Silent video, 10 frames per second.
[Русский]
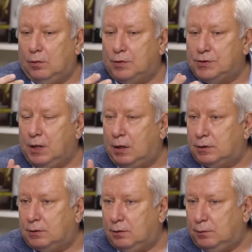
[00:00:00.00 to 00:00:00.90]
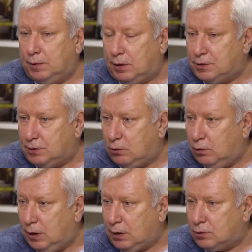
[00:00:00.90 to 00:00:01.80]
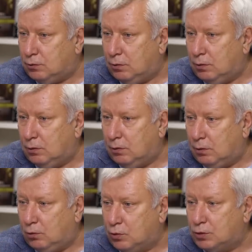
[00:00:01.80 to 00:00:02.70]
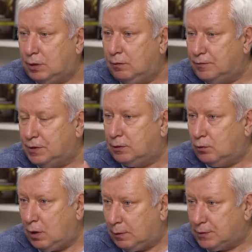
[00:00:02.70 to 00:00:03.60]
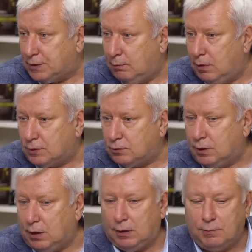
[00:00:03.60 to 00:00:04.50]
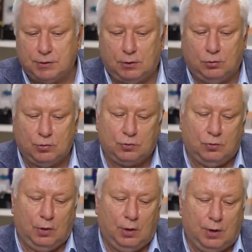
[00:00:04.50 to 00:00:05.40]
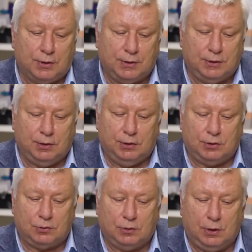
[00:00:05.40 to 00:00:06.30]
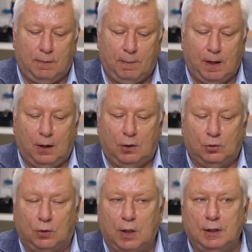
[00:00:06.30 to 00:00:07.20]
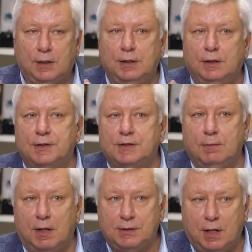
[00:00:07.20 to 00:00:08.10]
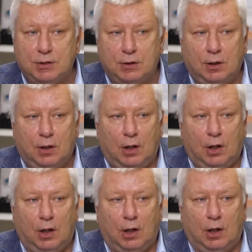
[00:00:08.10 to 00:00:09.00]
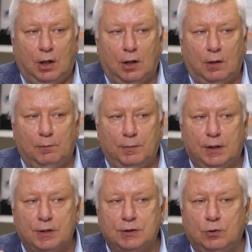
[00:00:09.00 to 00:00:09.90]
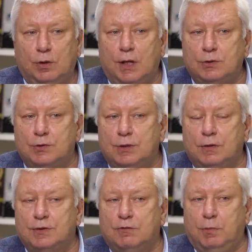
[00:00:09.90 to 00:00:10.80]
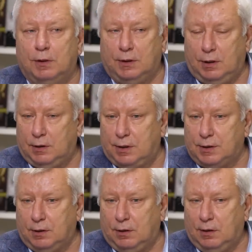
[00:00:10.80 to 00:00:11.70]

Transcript: снять э, микроциркуляцию кожи головы, взять ее как бы за базу, да, там, за точку, за единицу, да, то когда делается массаж, микроциркуляция усилится в полтора раза.